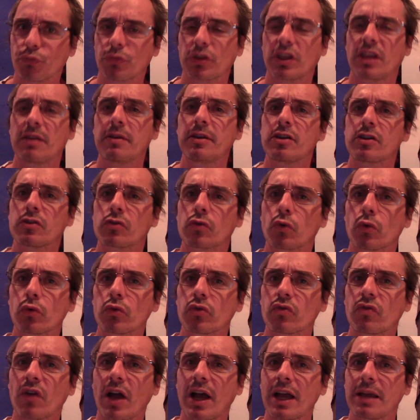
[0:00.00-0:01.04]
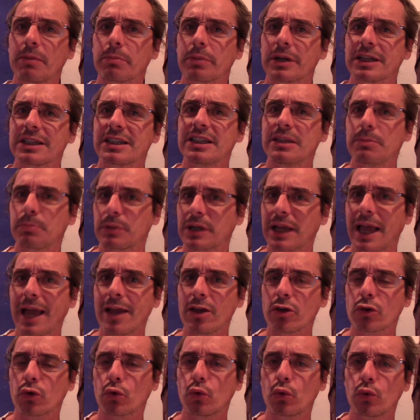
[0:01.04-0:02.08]
die Sauce war im Prinzip
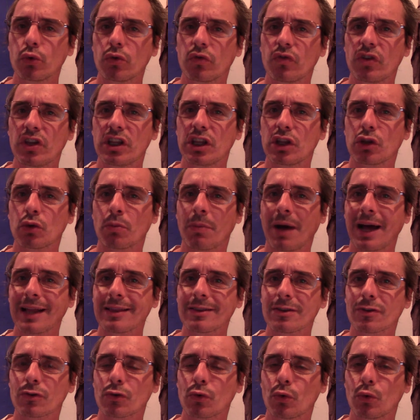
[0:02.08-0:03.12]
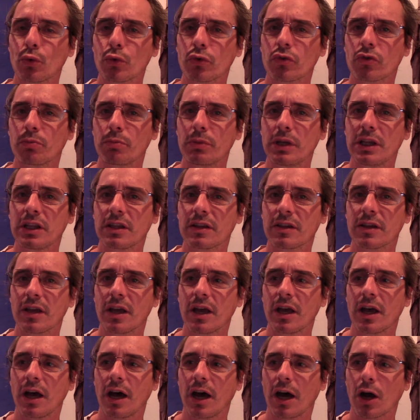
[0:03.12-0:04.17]
gleich gut wie die Tomatensauce mit
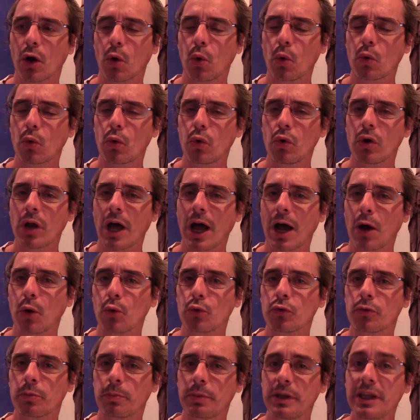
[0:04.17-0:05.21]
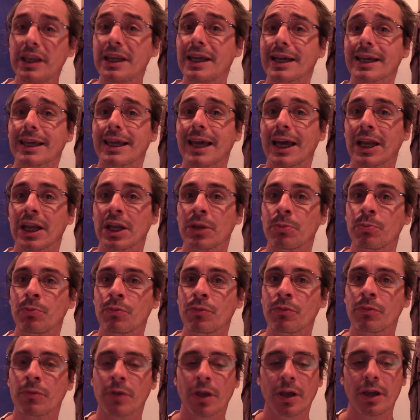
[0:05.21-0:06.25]
Rucola und Pinienkernen,
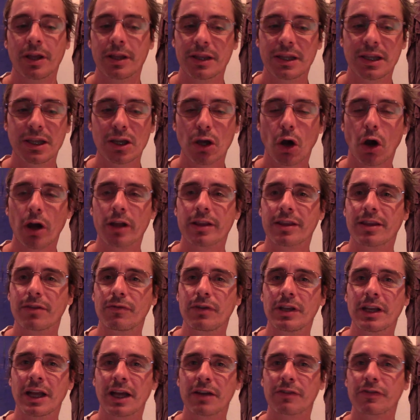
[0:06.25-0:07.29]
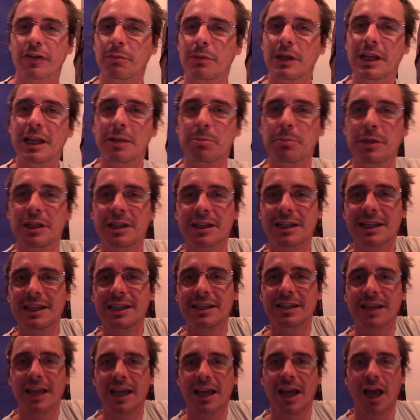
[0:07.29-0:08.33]
die heute wieder ein Familienmitglied
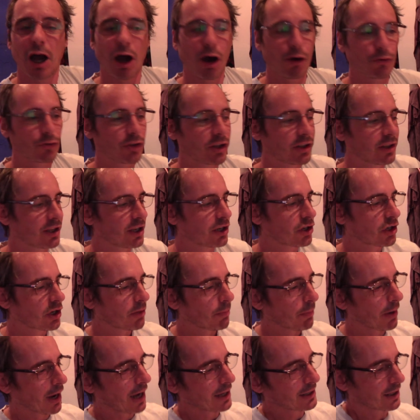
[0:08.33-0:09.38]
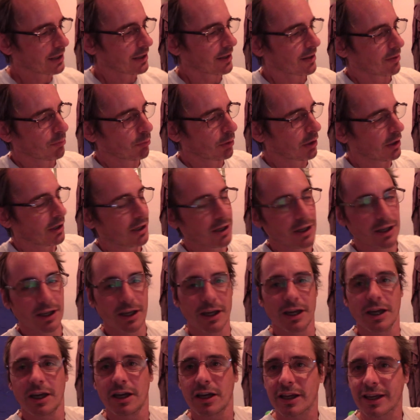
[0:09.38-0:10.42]
auf den Tisch gebracht hat, dass man die
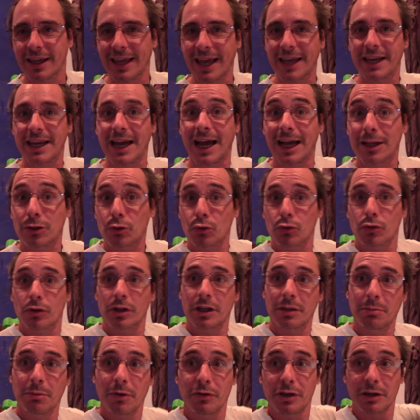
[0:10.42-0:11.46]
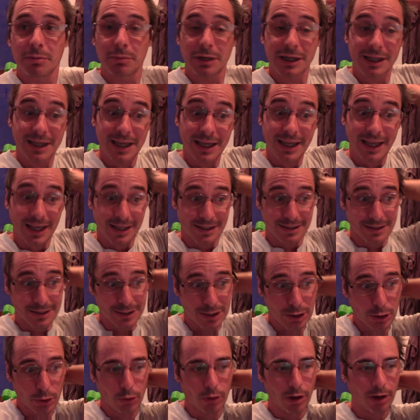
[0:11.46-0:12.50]
gerne hat und immer wieder mal gegessen
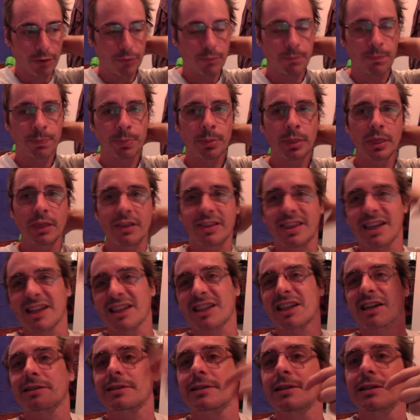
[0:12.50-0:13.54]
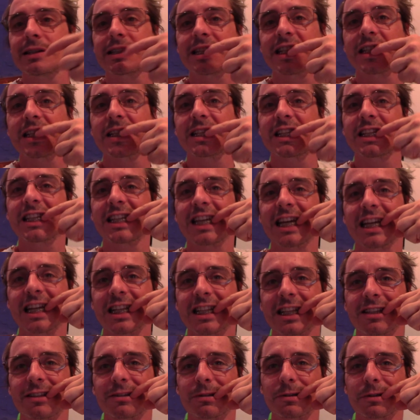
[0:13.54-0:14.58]
gehört. Denn da sind die Kerne
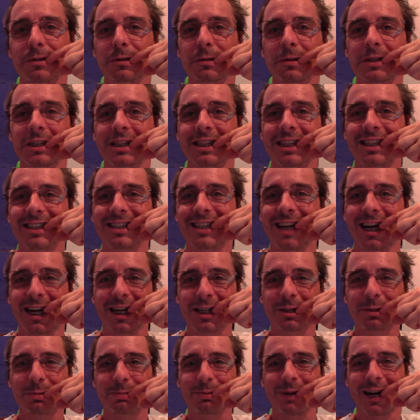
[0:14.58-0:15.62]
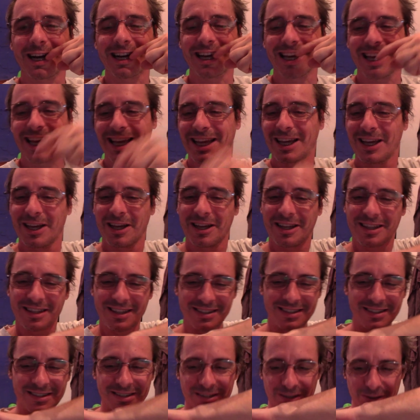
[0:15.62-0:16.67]
dann so schön in der Zahnspange.
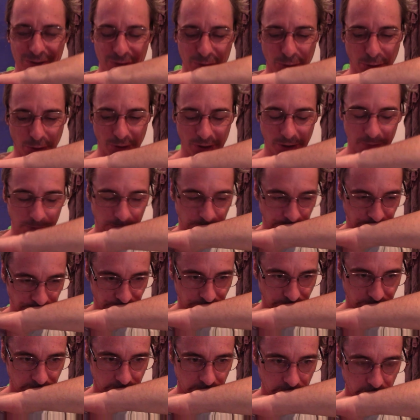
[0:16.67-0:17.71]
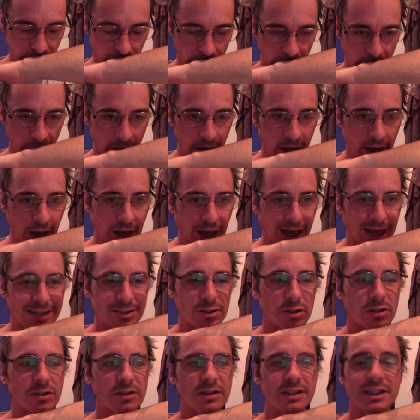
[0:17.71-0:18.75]
Das ist das Tolle.
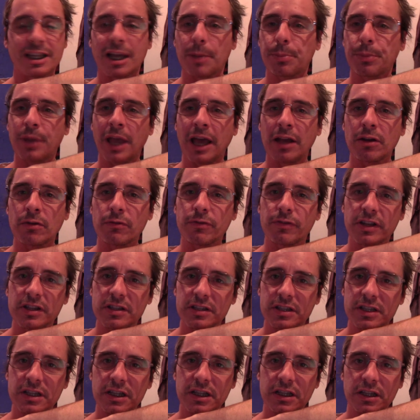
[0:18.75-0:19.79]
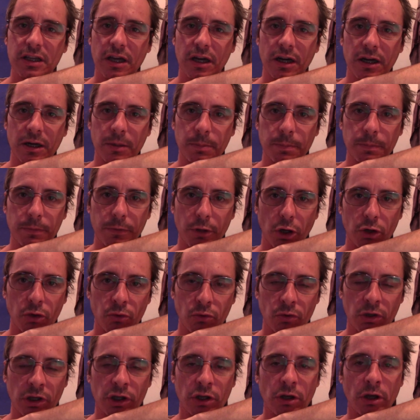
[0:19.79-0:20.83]
Ansonsten, ich habe die 41 ähm,
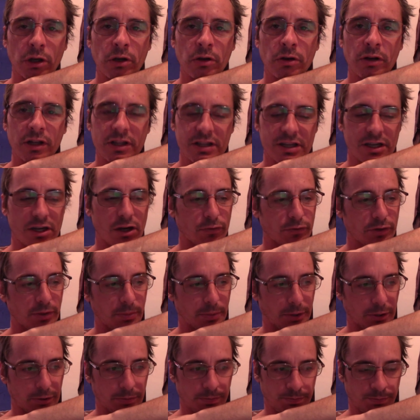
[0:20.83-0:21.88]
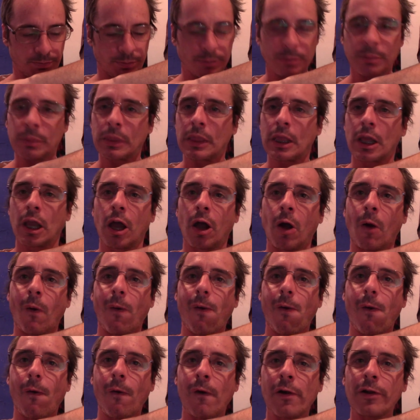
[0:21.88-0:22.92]
999 aufgebaut.
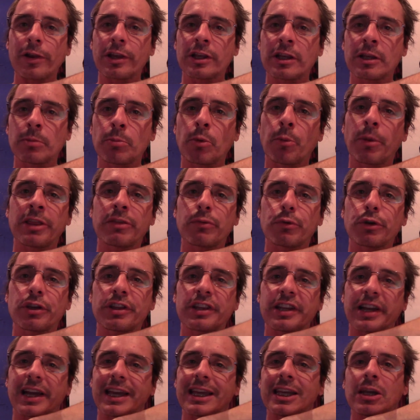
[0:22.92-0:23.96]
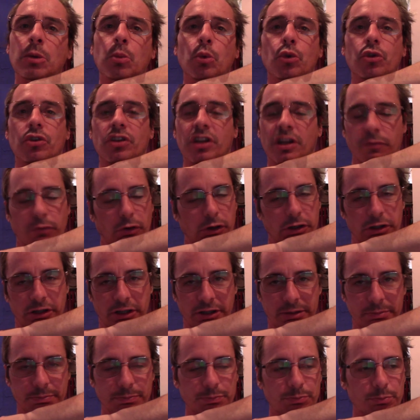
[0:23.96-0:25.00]
Und in dem Moment, wo ich die Räder montieren
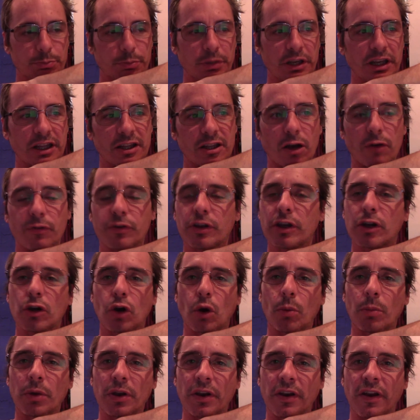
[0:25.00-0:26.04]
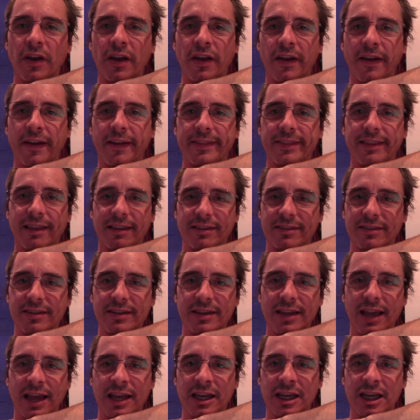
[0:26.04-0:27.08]
wollte, bin ich drauf gekommen, dass
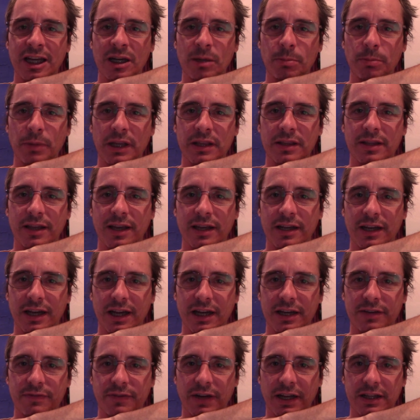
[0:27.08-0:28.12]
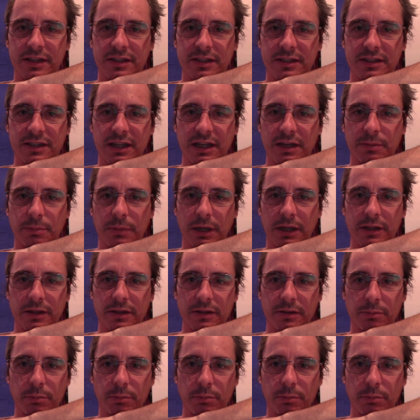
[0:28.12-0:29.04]
ich ein Element, ein relevantes Element,